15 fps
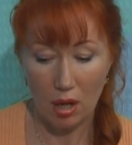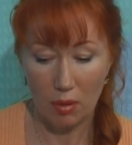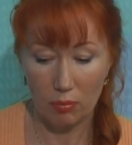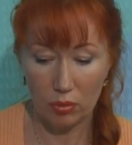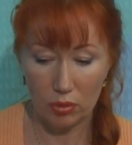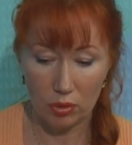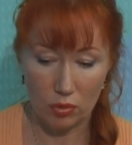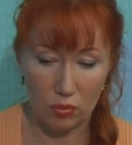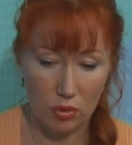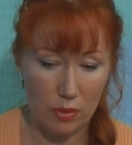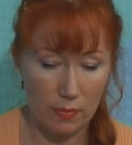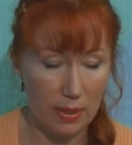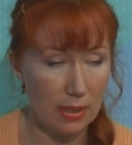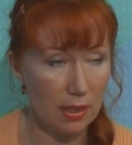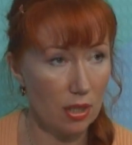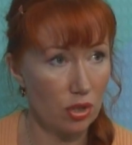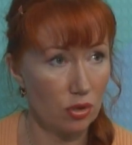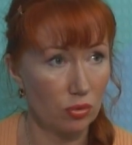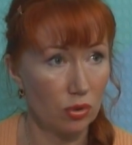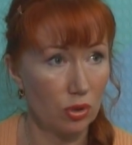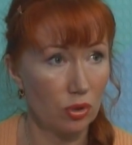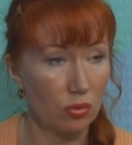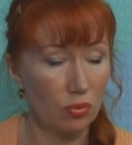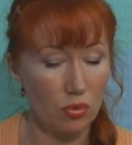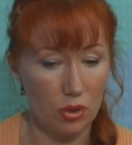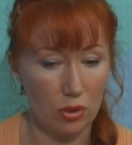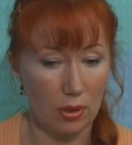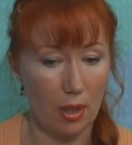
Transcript: Полный курс массажа, он и не нужен.